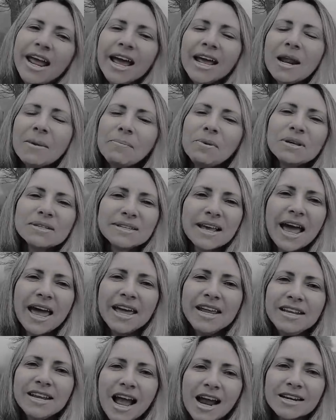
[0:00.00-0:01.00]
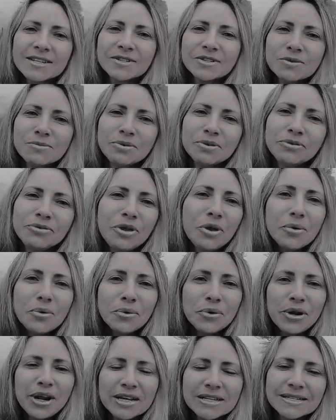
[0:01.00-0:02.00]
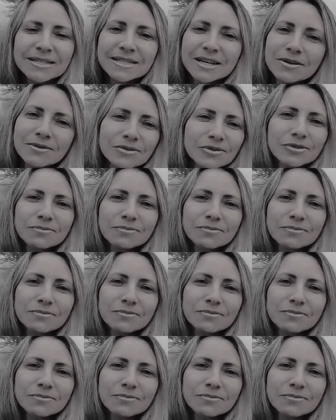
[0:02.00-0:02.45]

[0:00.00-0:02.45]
ela possa reinar sobre o teu coração,